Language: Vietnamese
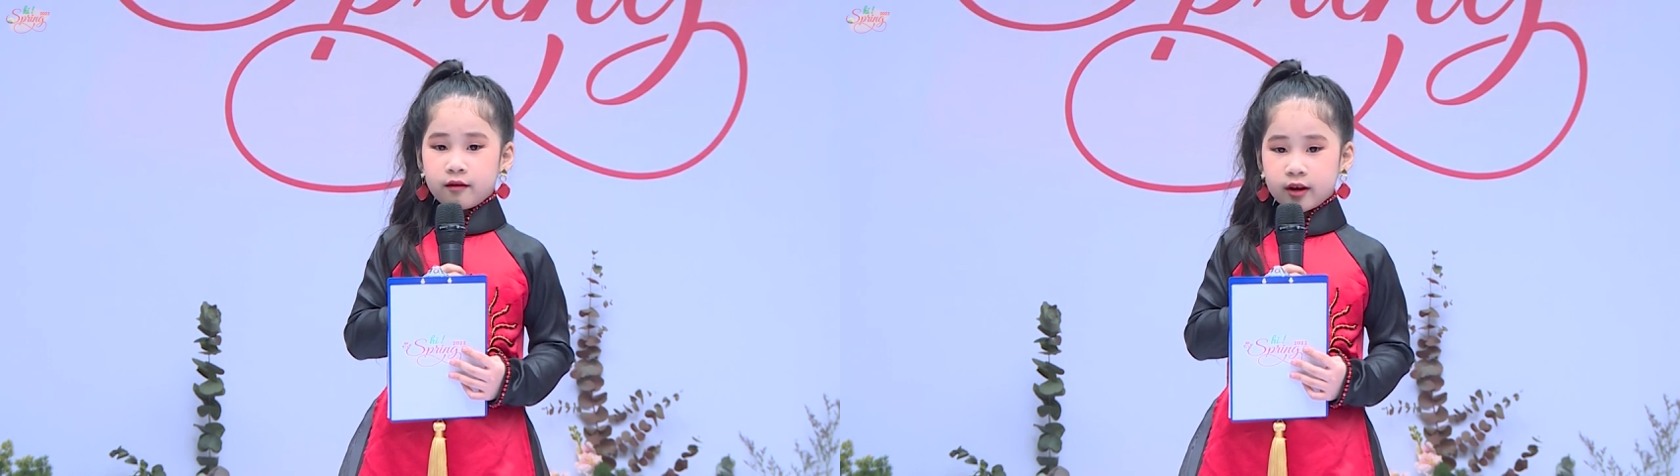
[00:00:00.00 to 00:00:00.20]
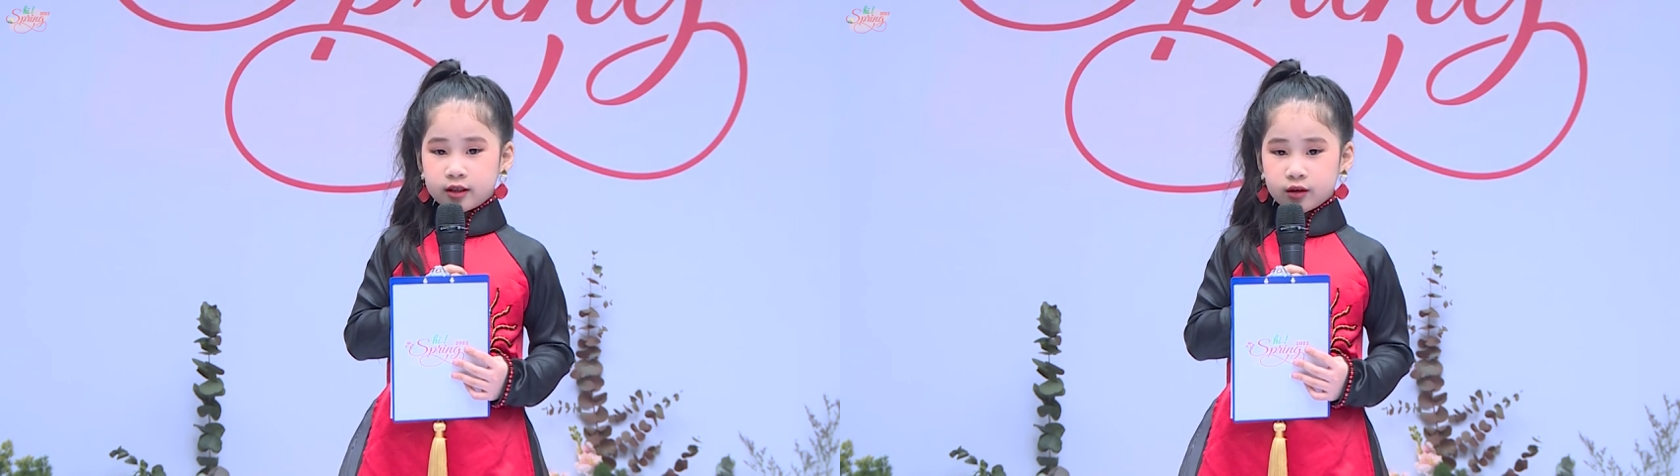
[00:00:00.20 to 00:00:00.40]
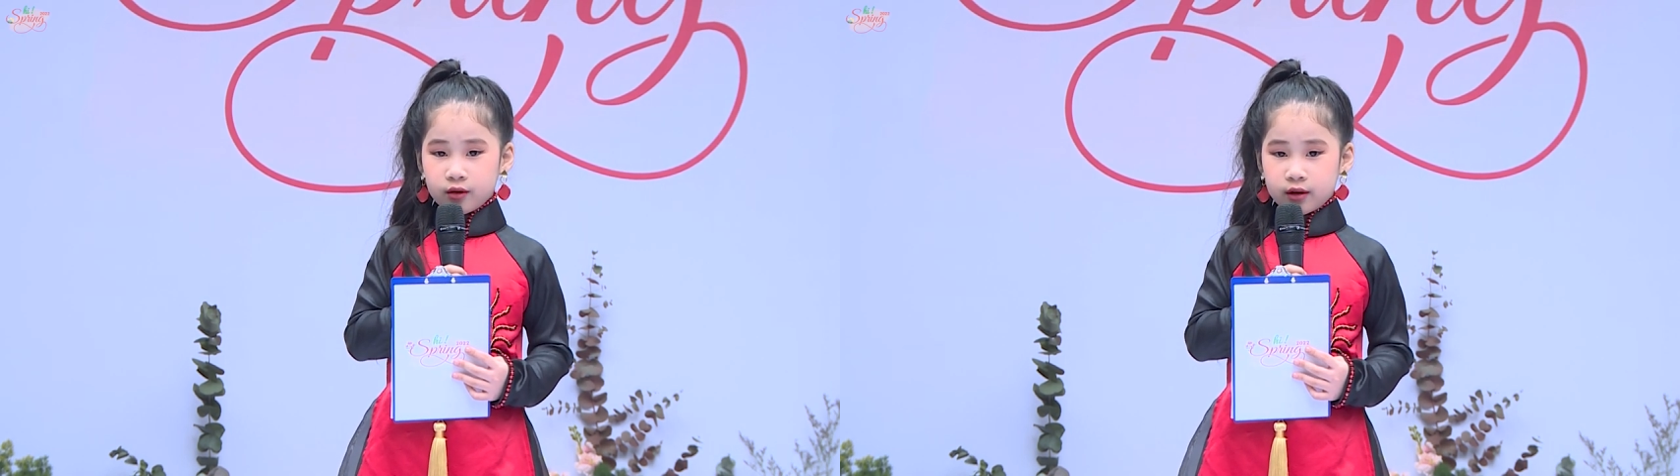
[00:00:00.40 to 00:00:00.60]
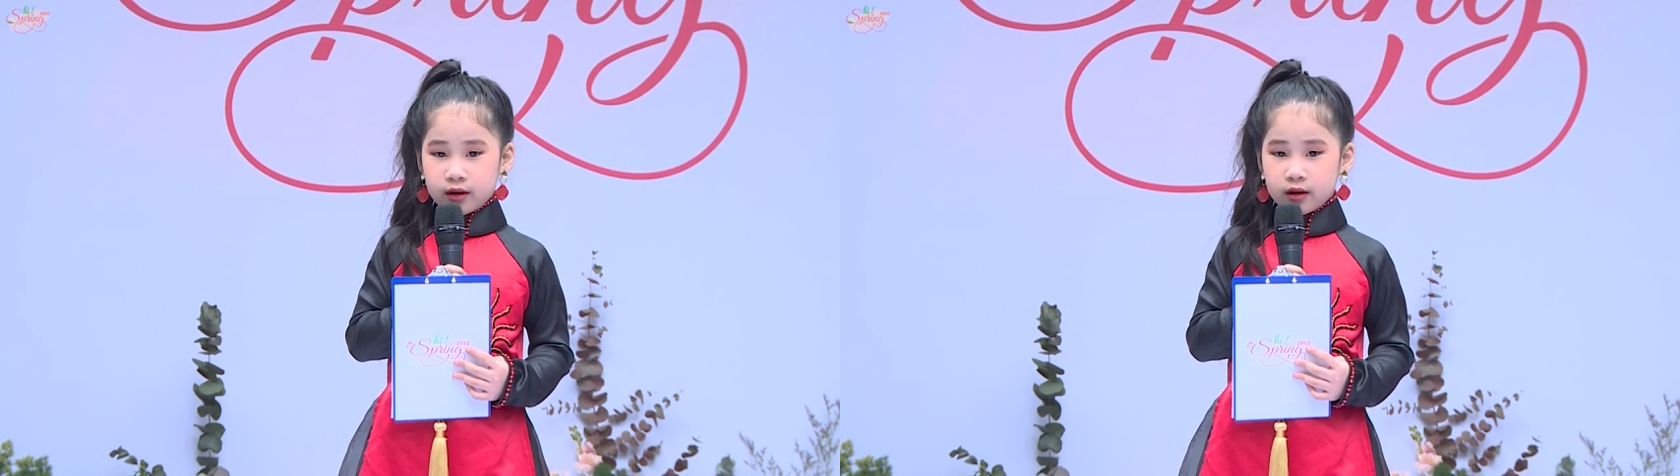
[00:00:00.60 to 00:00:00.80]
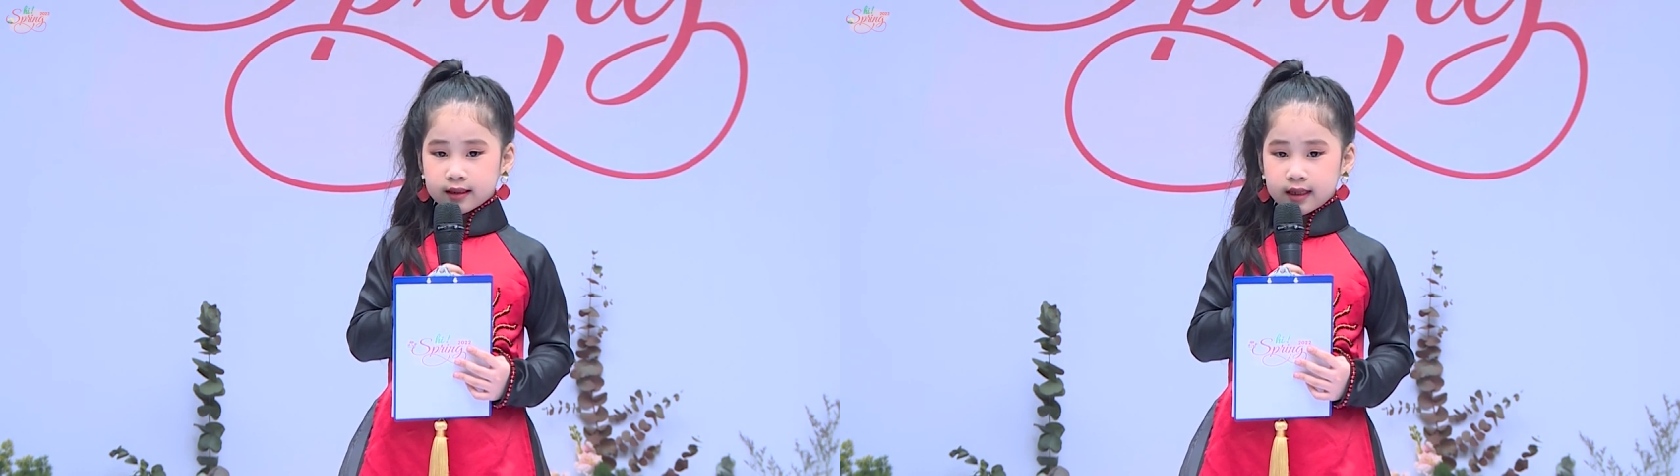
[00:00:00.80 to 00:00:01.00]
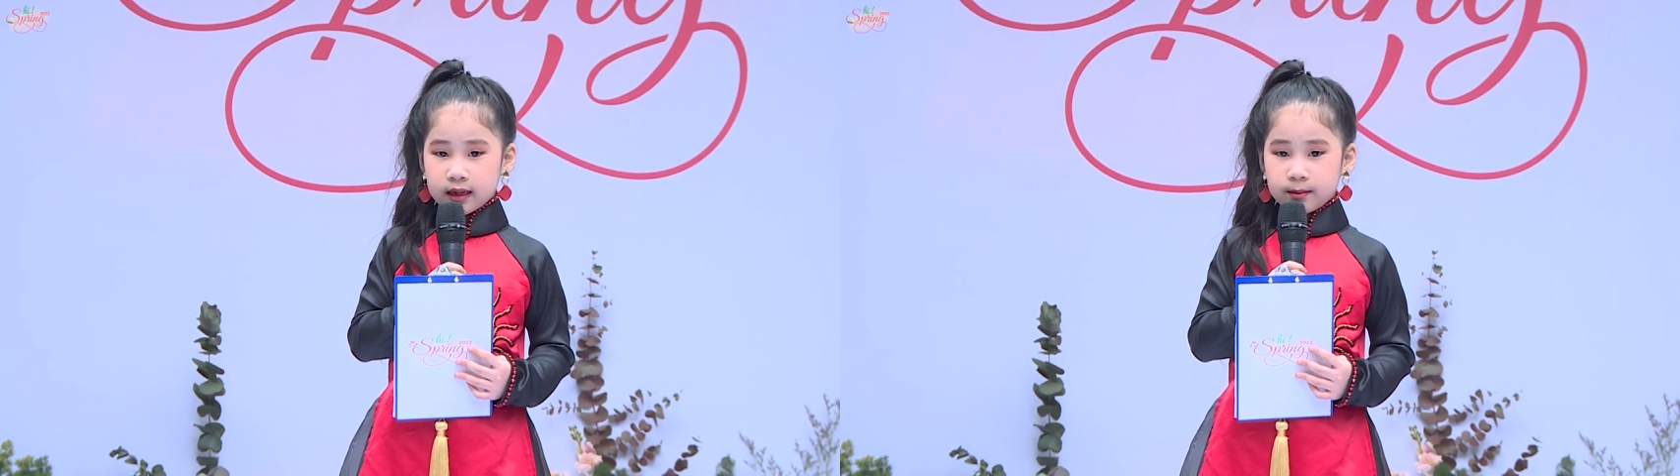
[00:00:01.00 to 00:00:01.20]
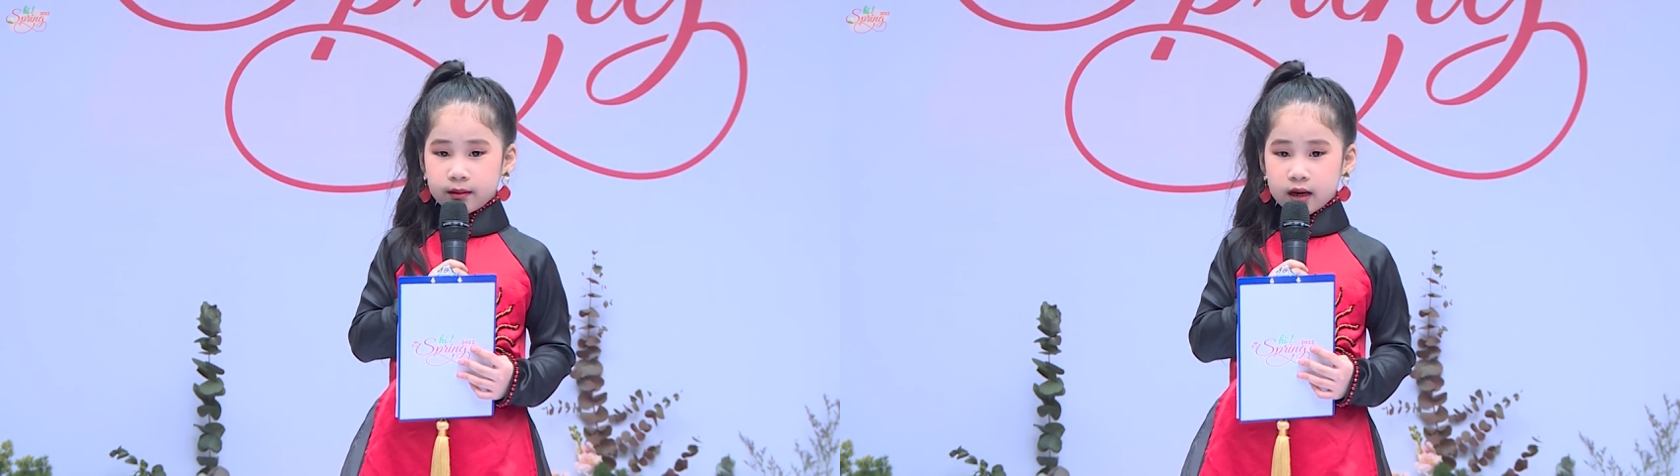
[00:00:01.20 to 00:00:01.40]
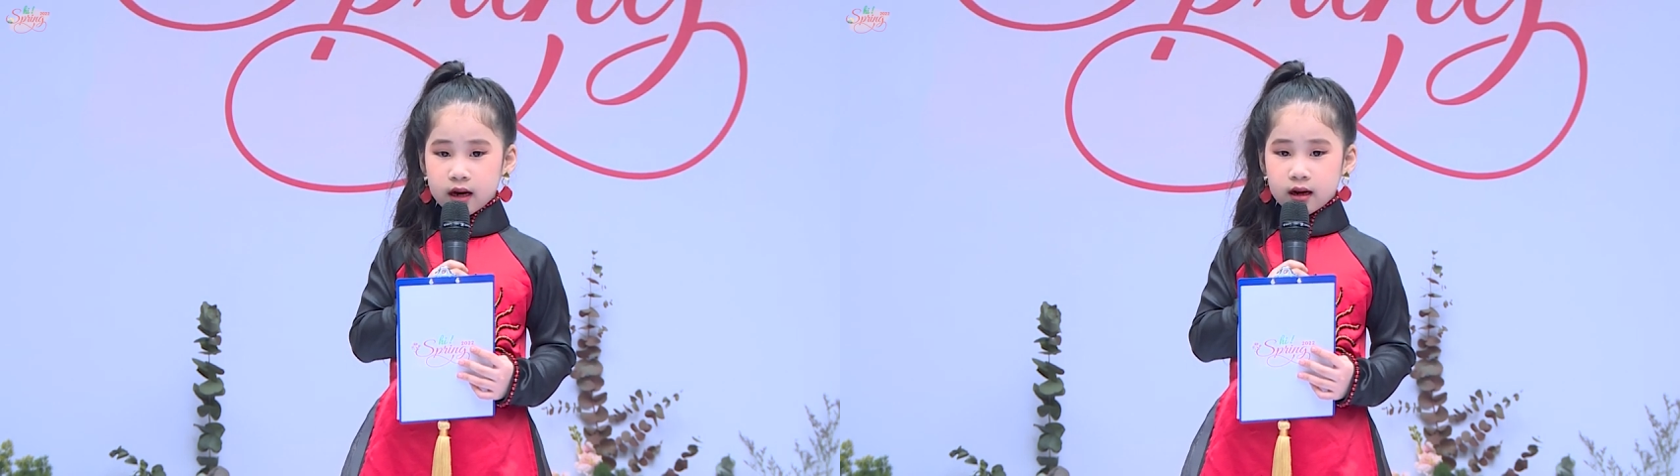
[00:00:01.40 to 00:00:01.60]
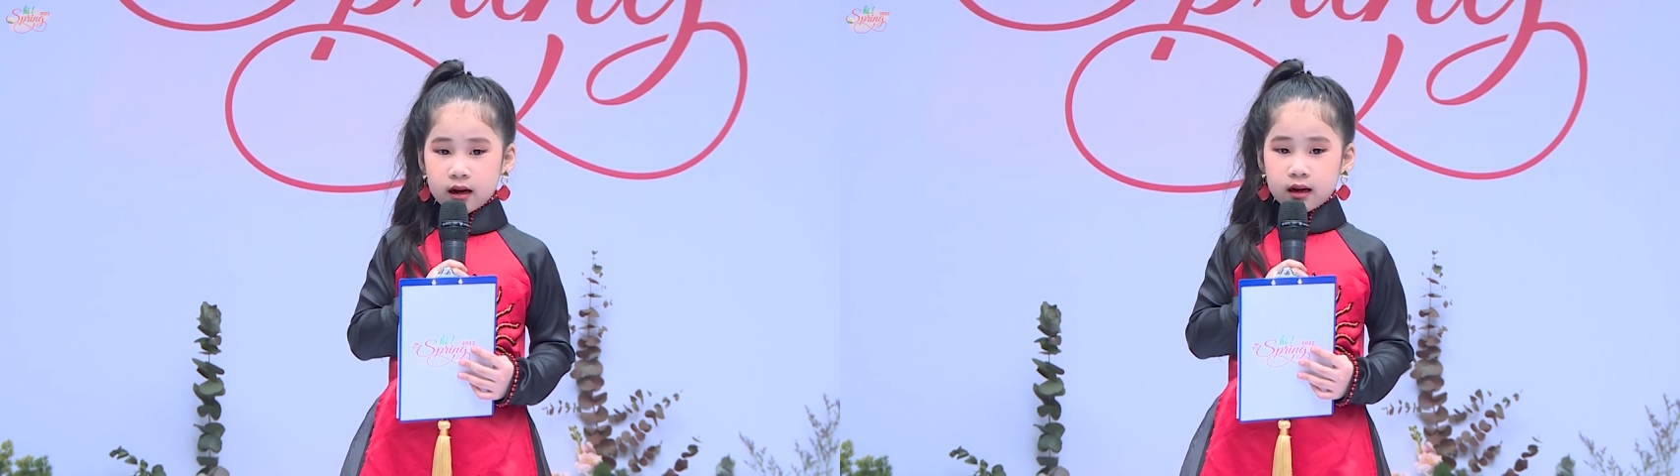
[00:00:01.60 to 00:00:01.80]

với chồi non xanh biếc